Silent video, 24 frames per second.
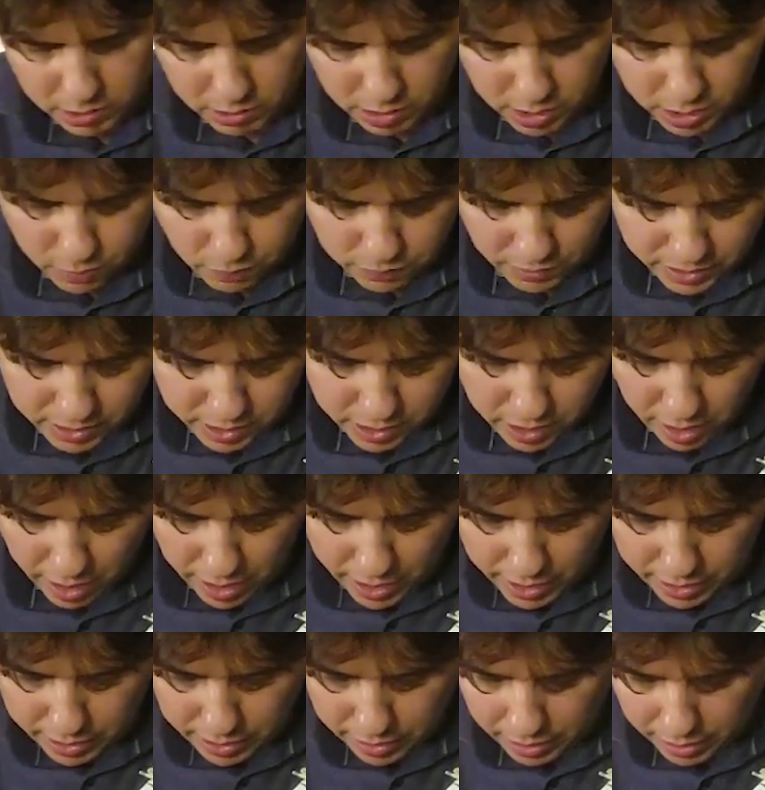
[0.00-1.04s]
coisa que às
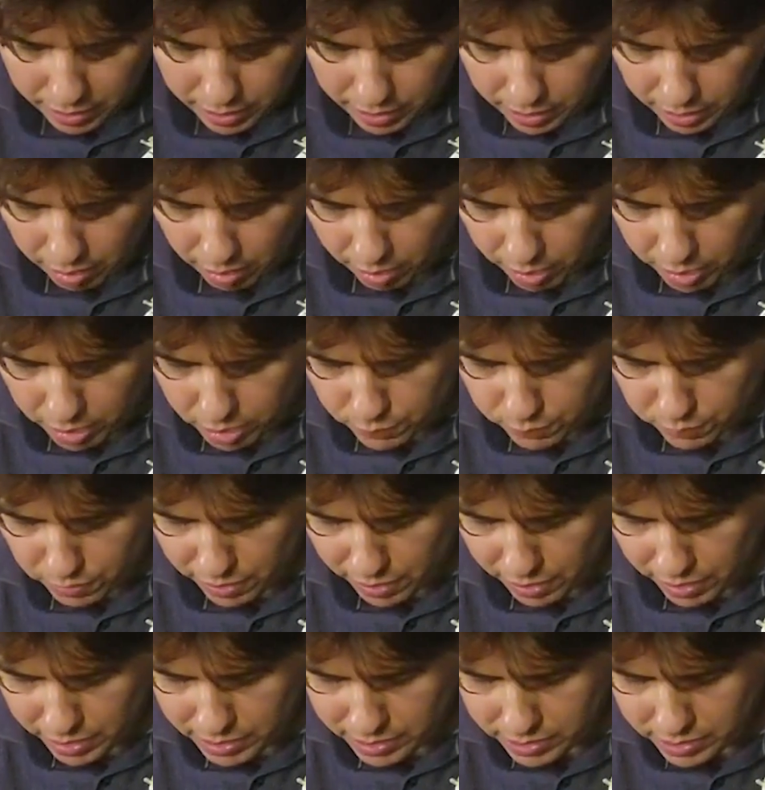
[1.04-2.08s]
vezes facilita aqui
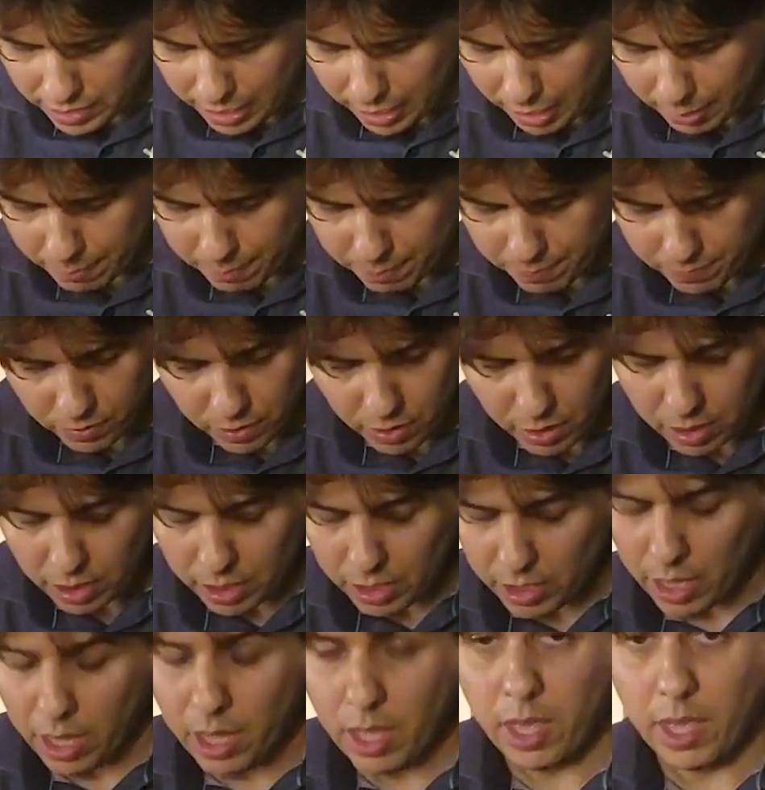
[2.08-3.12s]
na hora de finalizar
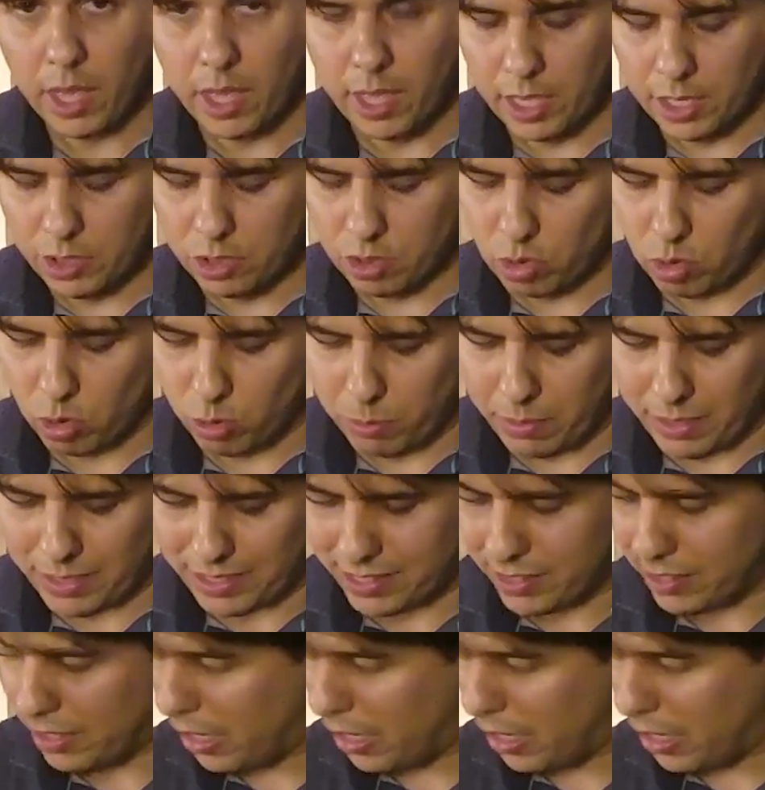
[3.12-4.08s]
e de